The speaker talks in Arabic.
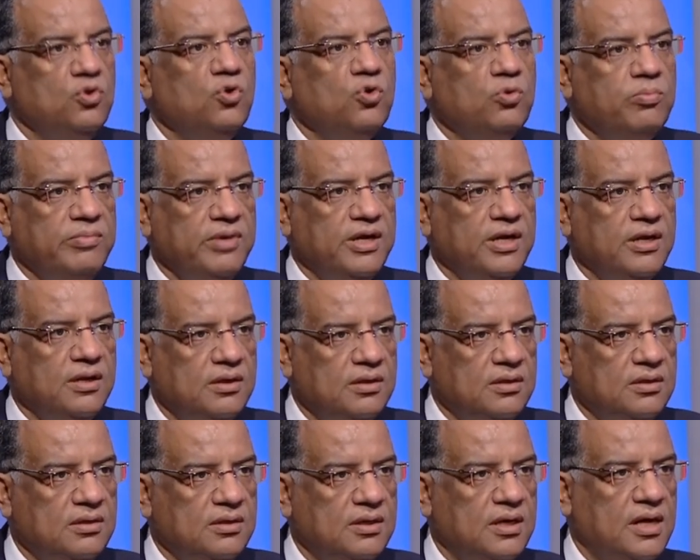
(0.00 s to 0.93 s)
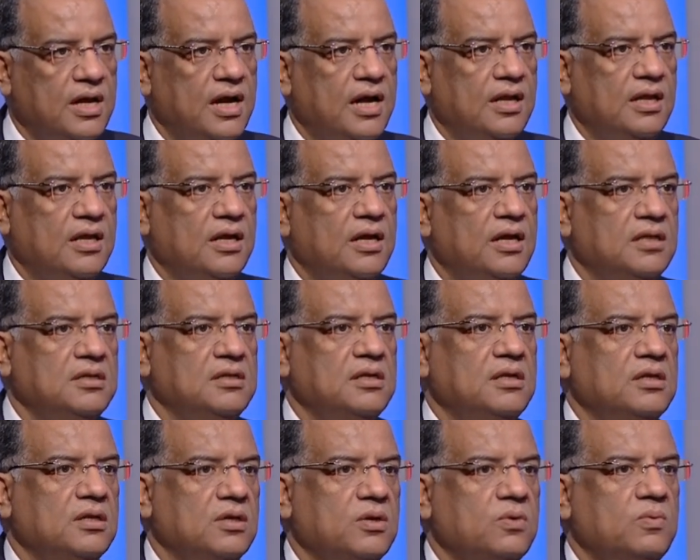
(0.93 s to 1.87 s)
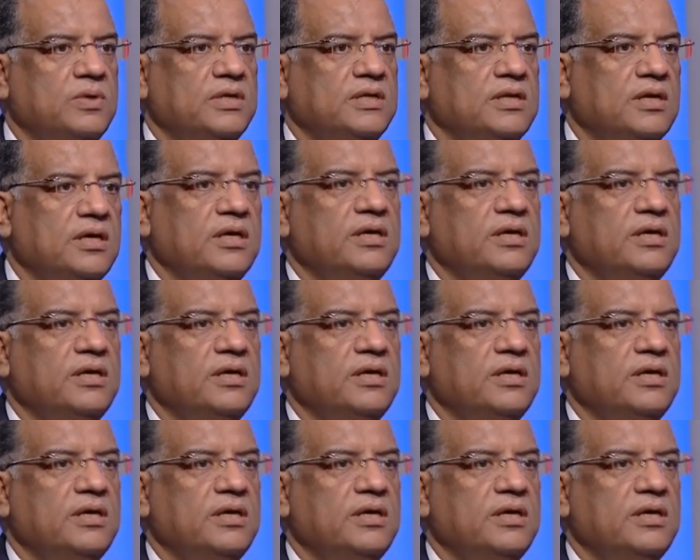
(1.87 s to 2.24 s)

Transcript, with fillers: يجمع على ان الاخوان